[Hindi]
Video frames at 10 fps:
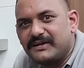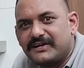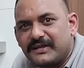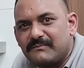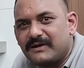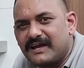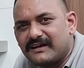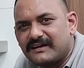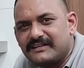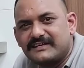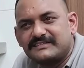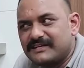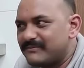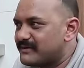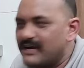टीम मना कर रही थी कि शेफ
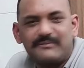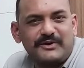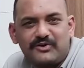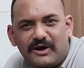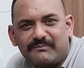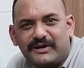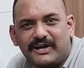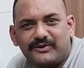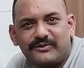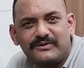क्या वीडियो आप बना रहे हो